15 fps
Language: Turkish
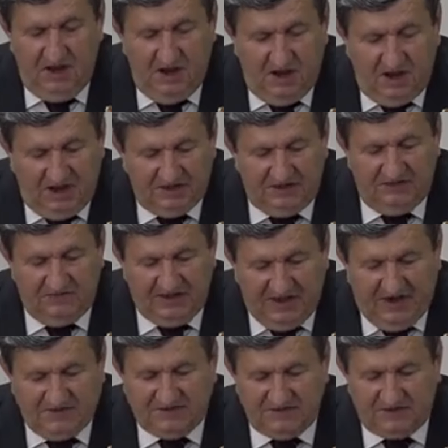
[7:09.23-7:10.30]
adil ve
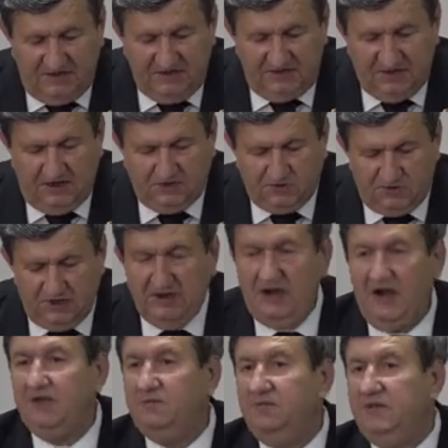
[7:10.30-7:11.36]
gerçekten ihtiyacı olana
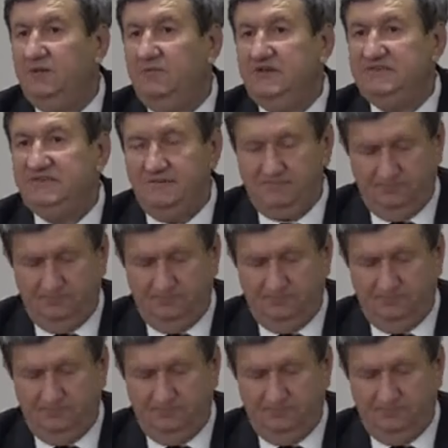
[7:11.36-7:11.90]
yardım edilmesi.